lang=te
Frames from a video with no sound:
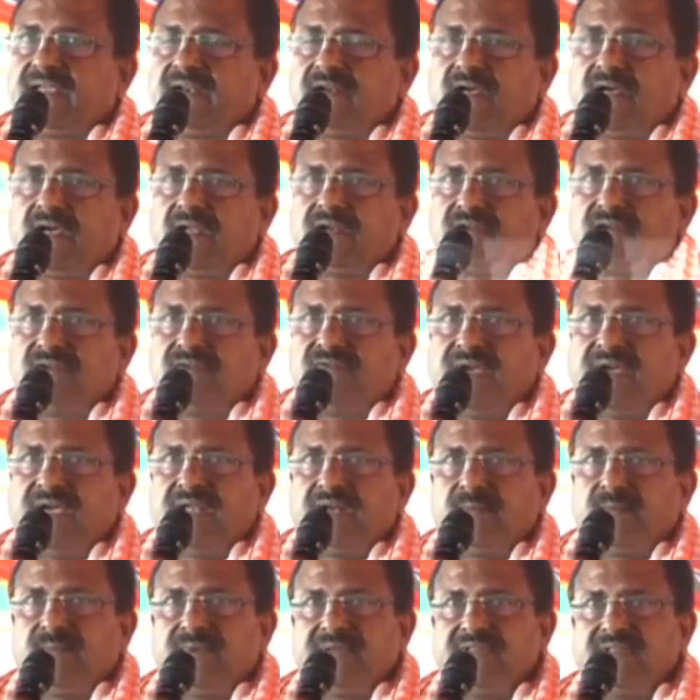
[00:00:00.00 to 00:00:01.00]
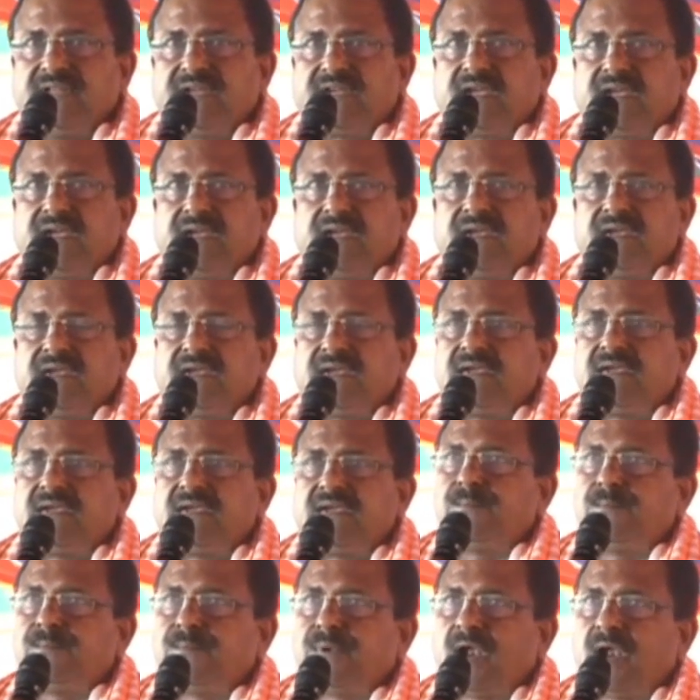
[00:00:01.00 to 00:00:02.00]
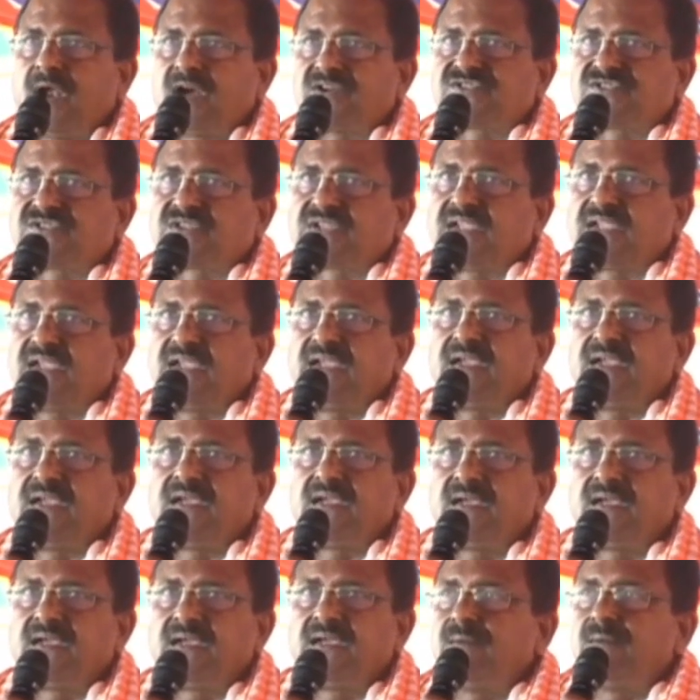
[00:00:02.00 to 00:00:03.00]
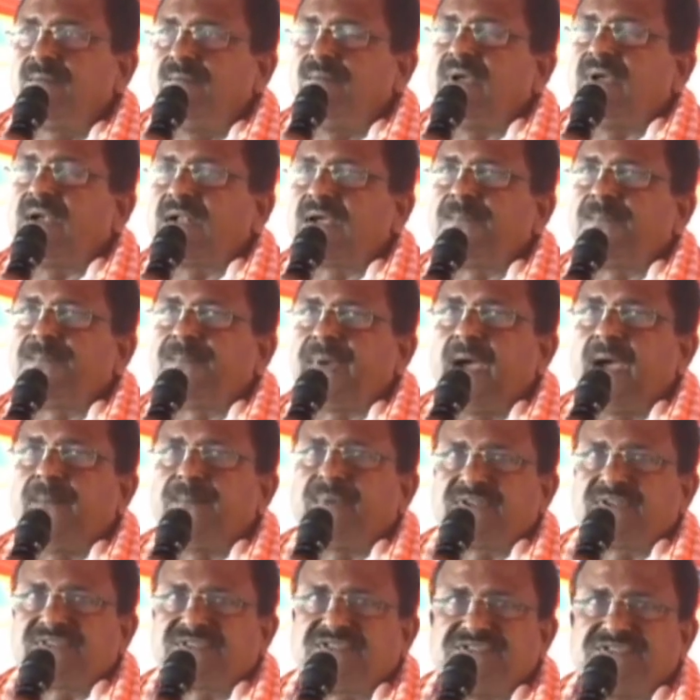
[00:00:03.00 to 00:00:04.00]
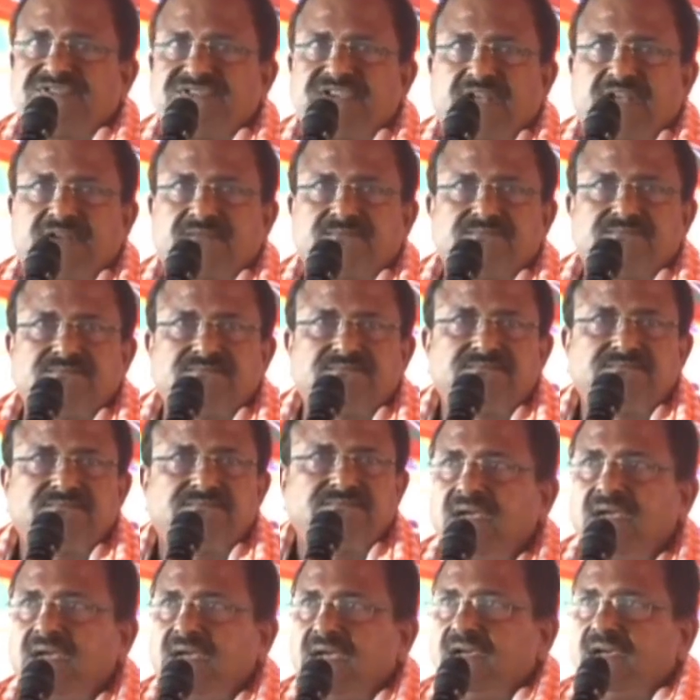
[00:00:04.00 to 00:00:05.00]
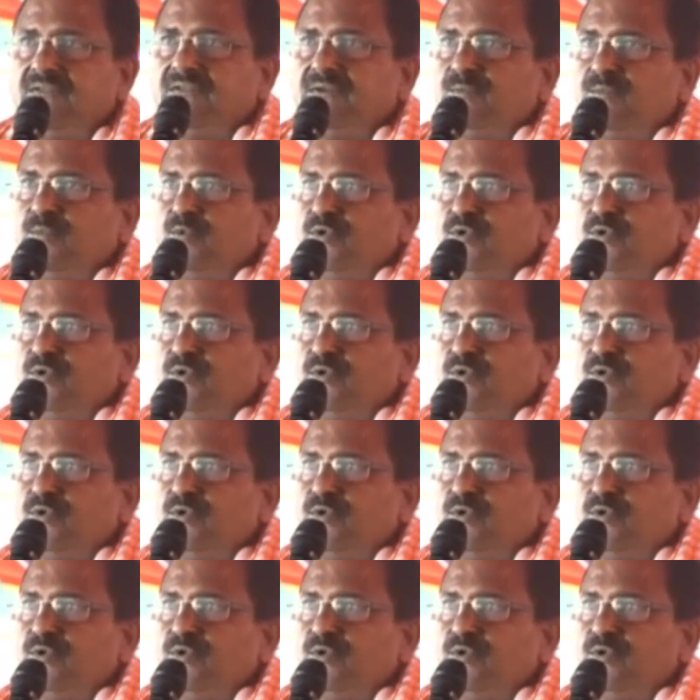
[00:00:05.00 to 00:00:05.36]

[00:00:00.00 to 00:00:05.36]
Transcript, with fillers: నాలుగు వేల మందికి ప్లాట్స్కి మనకు పేపర్స్ ఇచ్చారు అవి మూడు